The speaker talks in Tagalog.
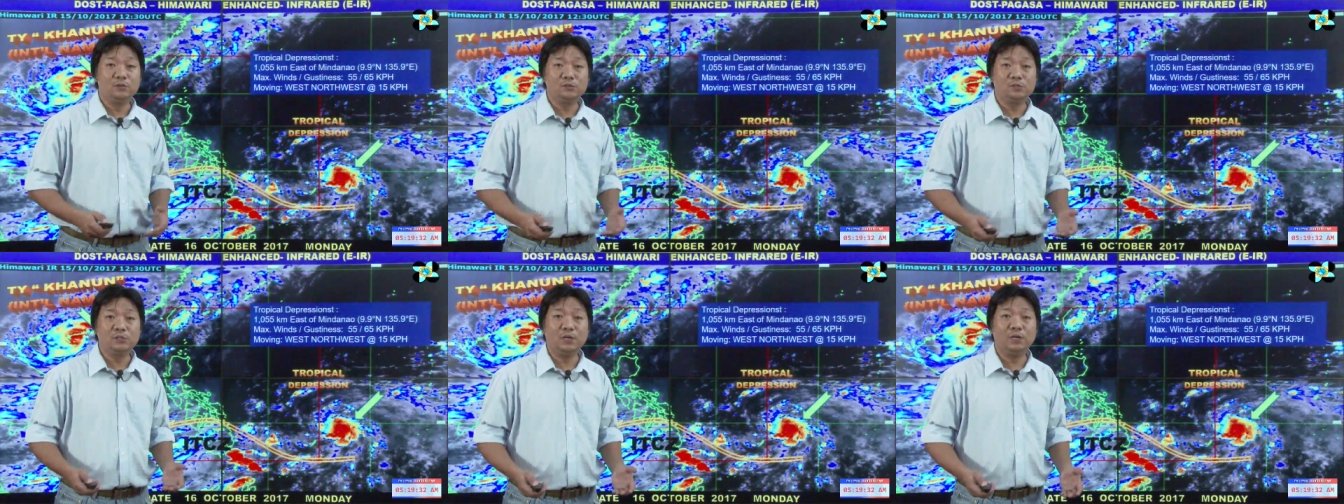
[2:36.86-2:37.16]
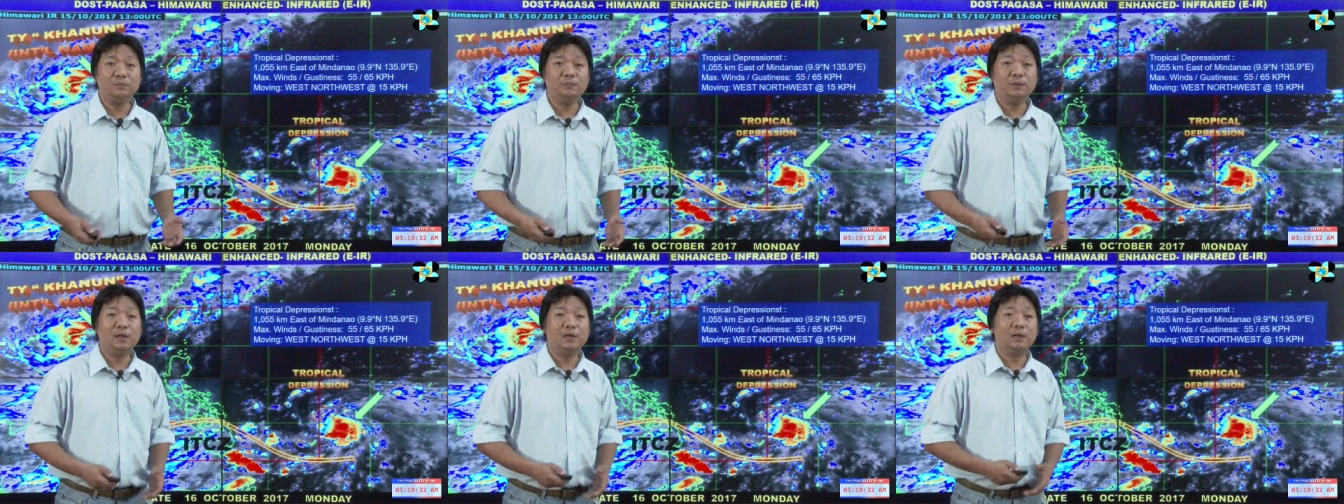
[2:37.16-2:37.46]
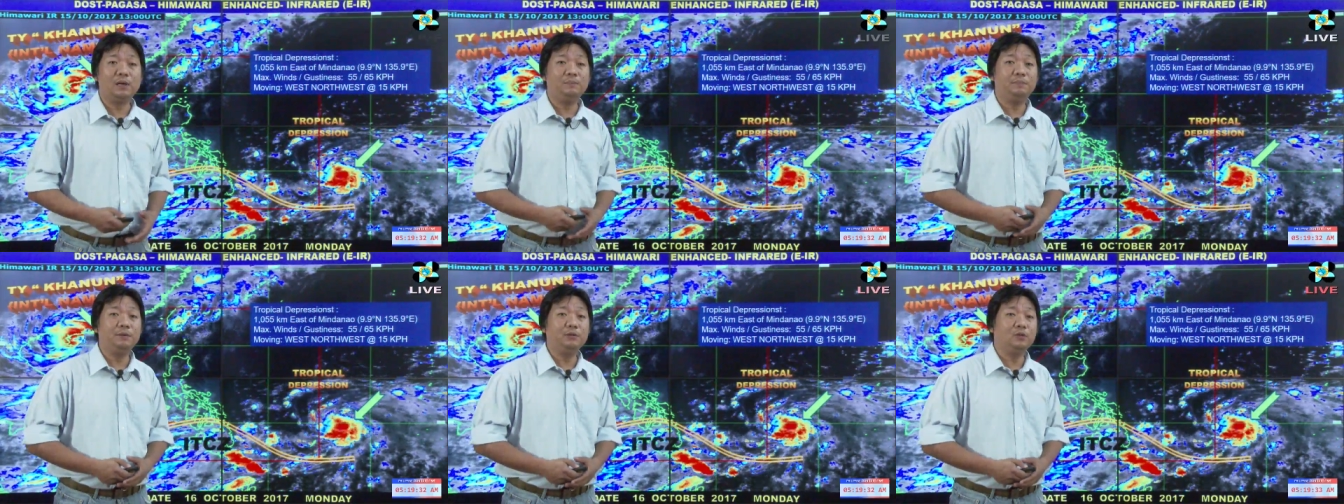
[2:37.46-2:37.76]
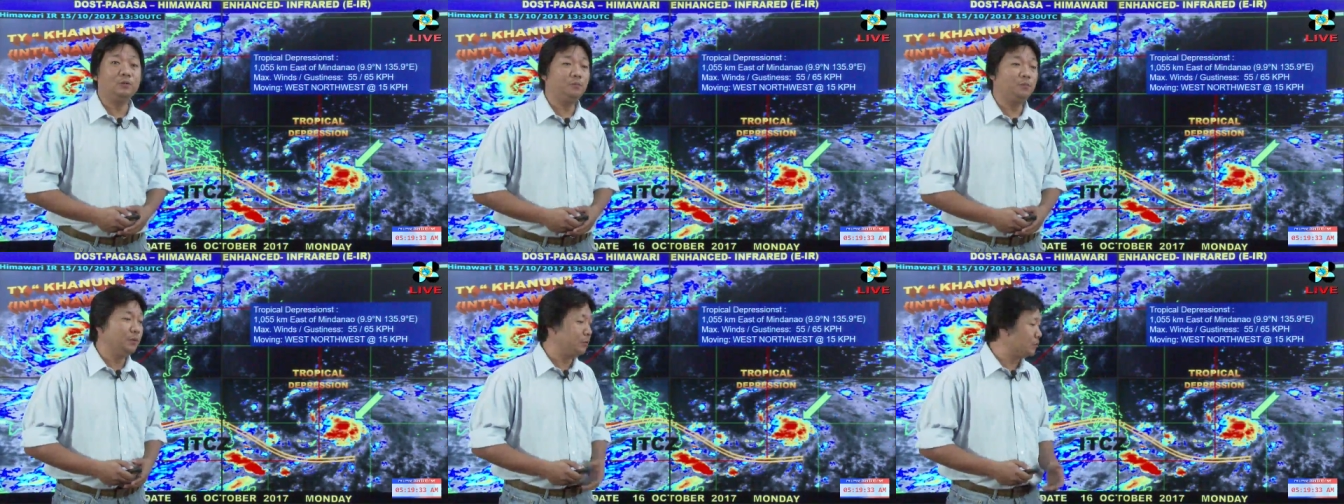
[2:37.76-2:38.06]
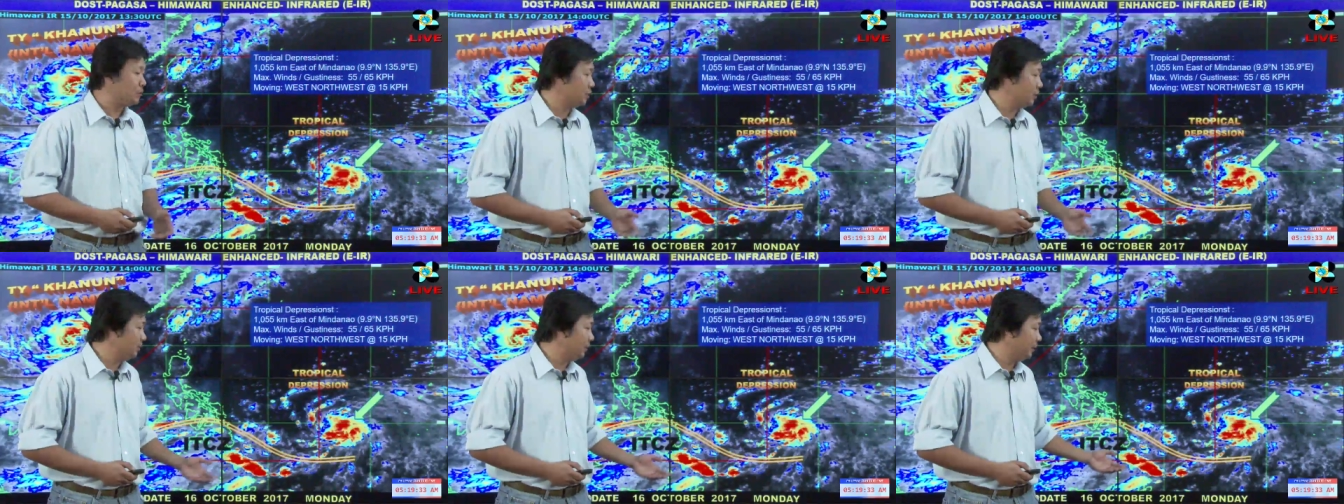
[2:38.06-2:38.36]
kung saan makakapekto po
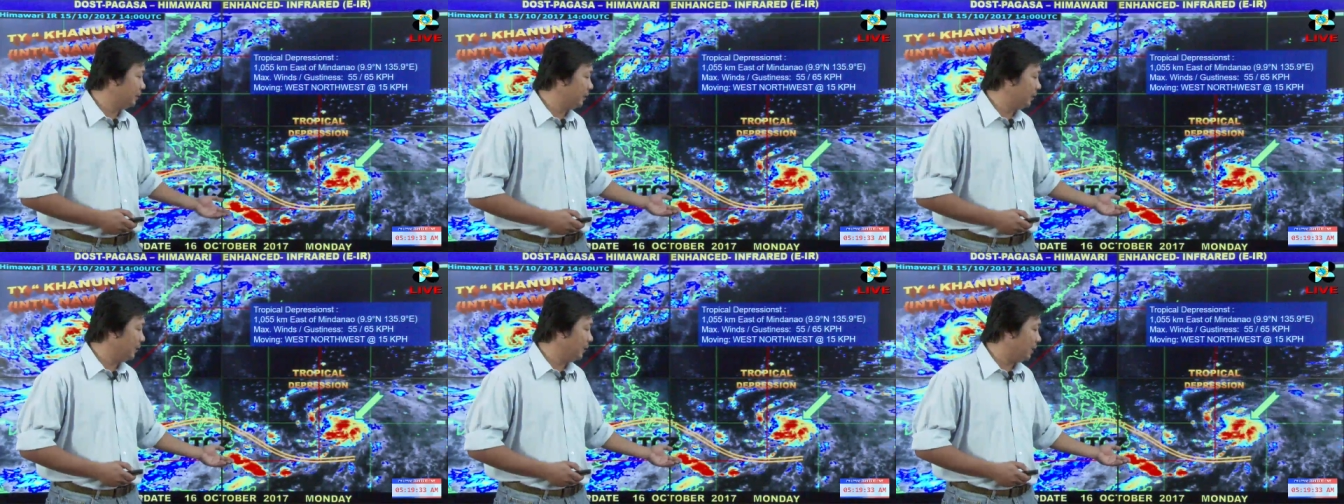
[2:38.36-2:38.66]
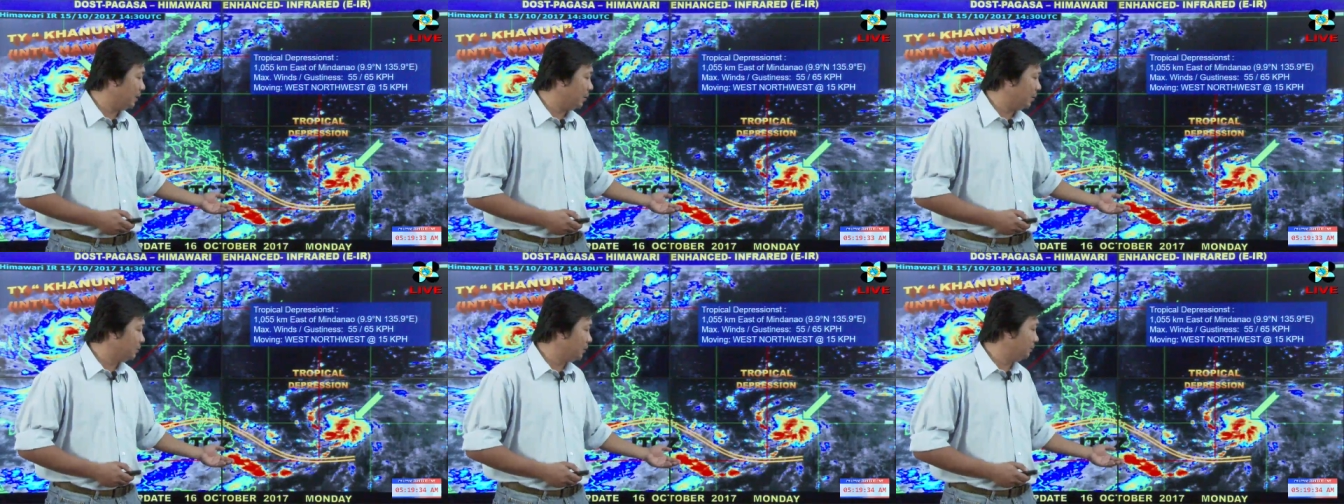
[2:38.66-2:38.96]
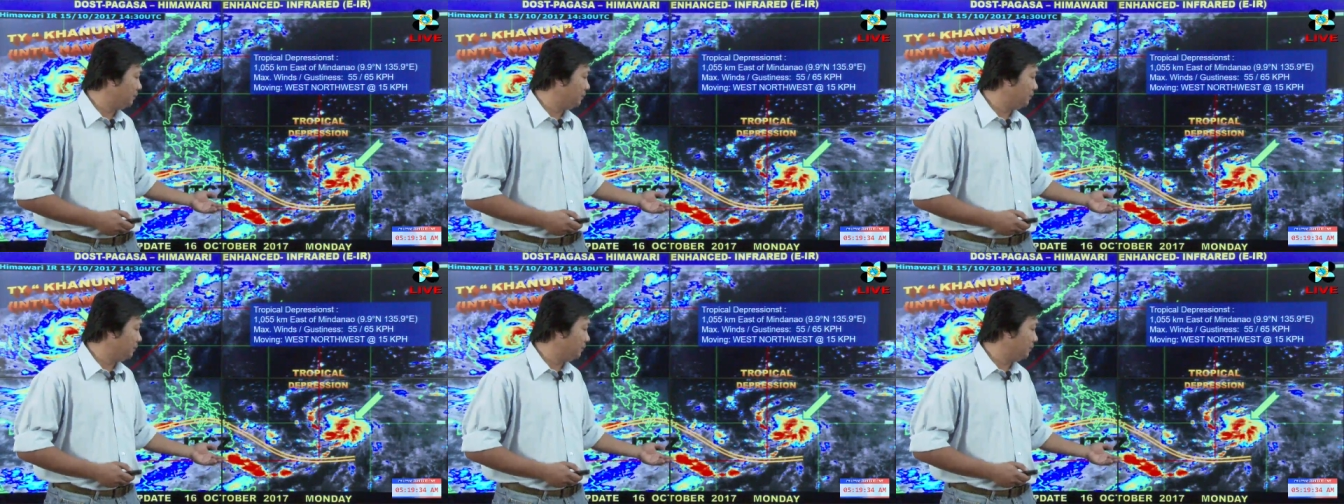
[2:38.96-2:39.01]
ito sa Mindanao,